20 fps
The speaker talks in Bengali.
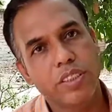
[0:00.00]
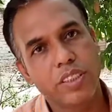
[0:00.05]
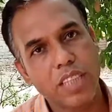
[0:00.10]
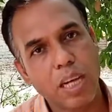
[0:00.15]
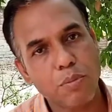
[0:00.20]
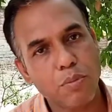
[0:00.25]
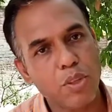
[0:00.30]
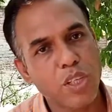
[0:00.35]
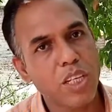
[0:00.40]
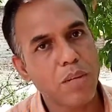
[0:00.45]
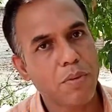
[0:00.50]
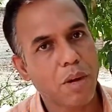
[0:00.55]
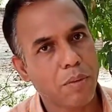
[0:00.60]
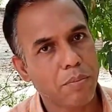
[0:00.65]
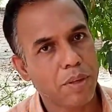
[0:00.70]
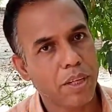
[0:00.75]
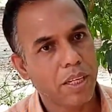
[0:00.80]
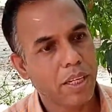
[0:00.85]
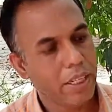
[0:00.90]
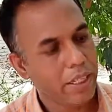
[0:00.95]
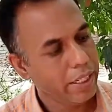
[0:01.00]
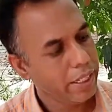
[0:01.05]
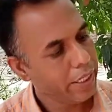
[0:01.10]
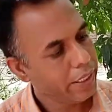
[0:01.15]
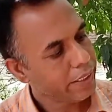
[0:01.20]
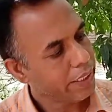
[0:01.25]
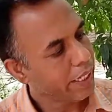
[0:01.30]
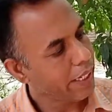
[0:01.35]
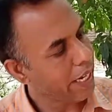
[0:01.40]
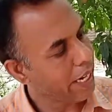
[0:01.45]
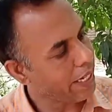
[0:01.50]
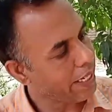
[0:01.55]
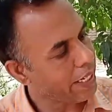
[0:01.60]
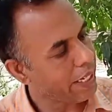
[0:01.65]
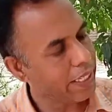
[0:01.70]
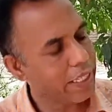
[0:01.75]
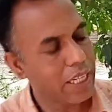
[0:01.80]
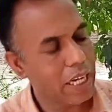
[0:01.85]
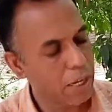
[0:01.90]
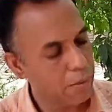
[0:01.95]
যাব কিভাবে তাই এই
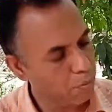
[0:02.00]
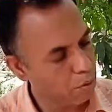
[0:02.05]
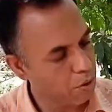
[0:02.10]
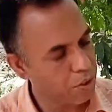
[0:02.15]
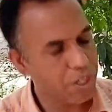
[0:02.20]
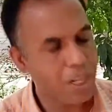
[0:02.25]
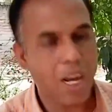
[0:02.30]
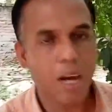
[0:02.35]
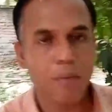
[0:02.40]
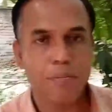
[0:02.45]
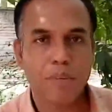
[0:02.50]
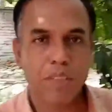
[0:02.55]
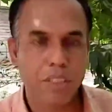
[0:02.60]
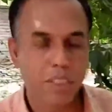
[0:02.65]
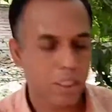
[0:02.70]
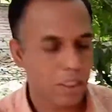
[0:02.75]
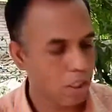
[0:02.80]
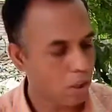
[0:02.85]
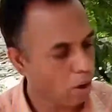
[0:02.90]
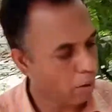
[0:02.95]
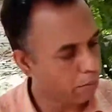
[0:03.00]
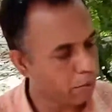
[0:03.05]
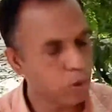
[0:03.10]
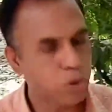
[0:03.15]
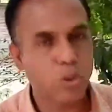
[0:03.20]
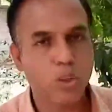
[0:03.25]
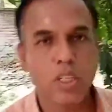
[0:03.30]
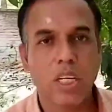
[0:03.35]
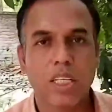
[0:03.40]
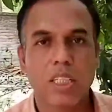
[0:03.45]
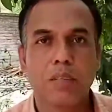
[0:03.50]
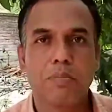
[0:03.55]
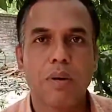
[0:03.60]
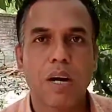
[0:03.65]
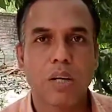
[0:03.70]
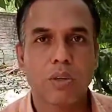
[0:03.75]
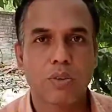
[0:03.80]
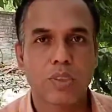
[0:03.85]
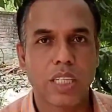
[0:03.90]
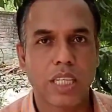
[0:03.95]
ক্ষেত্রে এই বইটি আপনাদেরকে অবশ্যই একটি
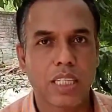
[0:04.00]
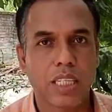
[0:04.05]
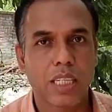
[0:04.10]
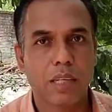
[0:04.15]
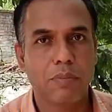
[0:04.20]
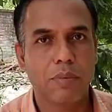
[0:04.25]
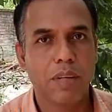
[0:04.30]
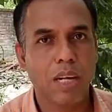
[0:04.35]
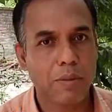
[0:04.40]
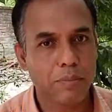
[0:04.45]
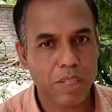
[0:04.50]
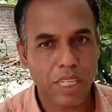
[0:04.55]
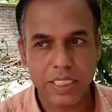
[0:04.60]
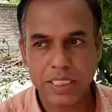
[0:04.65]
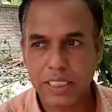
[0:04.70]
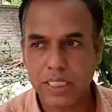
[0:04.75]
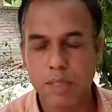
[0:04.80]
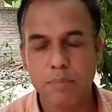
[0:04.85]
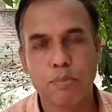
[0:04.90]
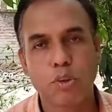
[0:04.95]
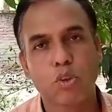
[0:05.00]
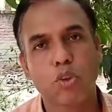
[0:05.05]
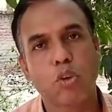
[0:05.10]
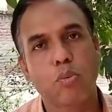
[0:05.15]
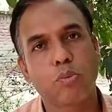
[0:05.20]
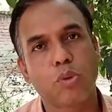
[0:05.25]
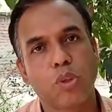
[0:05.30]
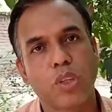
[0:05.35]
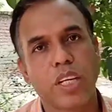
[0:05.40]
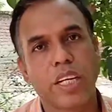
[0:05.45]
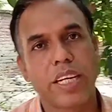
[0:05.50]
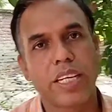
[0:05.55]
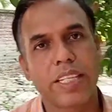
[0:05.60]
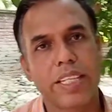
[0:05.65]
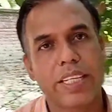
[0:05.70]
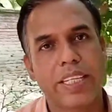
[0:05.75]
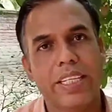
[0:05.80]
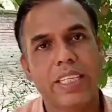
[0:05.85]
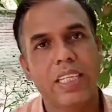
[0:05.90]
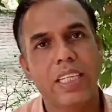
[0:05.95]
ভালো জায়গায় নেবে আমরা আজকে পত্রপত্রিকায়
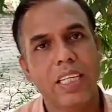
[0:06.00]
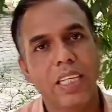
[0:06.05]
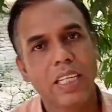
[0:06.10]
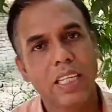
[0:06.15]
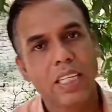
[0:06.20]
দেখি